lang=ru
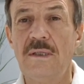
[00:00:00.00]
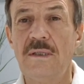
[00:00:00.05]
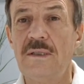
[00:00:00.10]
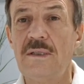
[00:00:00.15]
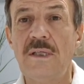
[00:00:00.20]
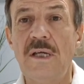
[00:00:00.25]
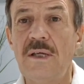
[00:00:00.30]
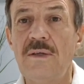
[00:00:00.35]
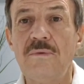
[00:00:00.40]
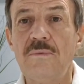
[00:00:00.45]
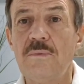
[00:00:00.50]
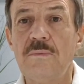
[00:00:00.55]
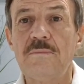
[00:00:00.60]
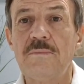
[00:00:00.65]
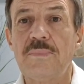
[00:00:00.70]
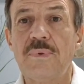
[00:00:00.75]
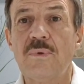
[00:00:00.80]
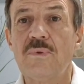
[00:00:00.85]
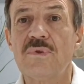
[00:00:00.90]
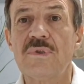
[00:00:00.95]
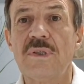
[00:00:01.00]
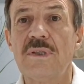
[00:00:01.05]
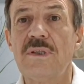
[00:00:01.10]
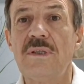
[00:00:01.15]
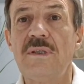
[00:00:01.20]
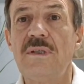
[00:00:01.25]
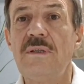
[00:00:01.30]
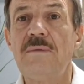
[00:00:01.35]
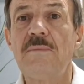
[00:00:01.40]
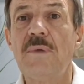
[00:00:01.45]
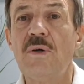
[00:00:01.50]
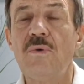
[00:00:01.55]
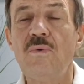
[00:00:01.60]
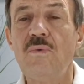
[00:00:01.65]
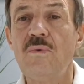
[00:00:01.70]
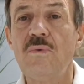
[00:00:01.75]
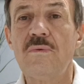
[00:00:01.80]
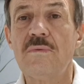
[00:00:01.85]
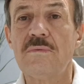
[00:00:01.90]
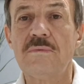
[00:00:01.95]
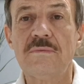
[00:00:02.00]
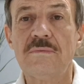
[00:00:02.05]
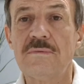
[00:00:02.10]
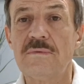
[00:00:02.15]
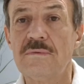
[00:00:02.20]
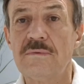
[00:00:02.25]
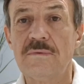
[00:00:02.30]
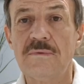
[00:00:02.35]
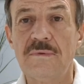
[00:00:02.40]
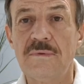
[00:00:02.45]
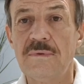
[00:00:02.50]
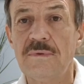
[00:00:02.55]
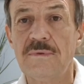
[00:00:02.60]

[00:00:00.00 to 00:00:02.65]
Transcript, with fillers: Я его просто не могу